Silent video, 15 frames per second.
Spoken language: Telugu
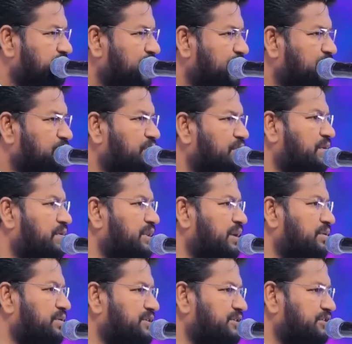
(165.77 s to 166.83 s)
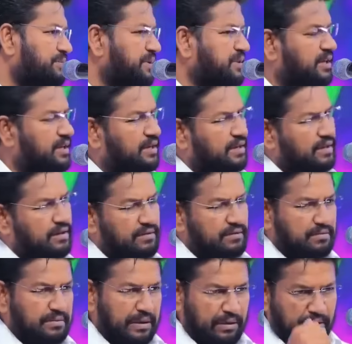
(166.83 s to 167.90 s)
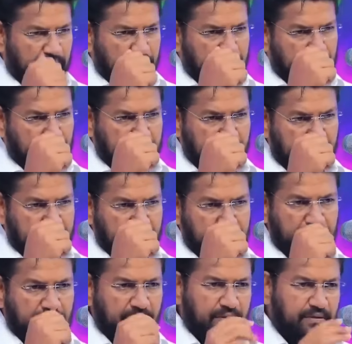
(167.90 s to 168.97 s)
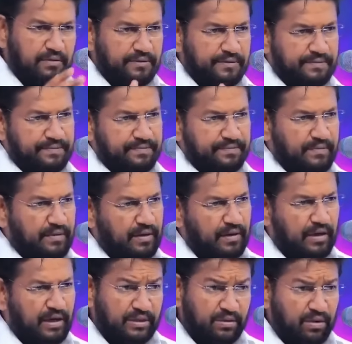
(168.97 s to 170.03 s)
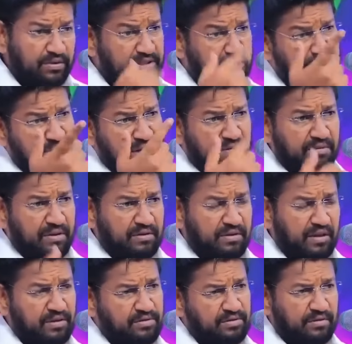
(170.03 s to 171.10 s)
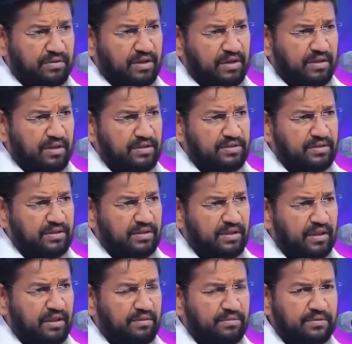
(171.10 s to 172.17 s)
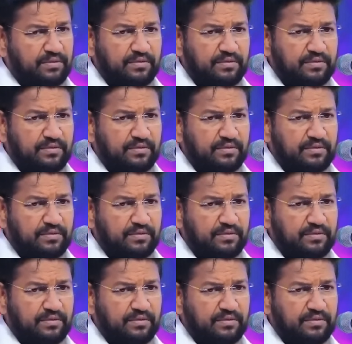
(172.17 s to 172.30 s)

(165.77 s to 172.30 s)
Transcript: ఎందుకో దేవుని చిత్తమైతే మరో మరోసారి చెబుతాను గతంలో చెప్పాను మీకు తెలుసు నాకు తెలిసి దాదాపు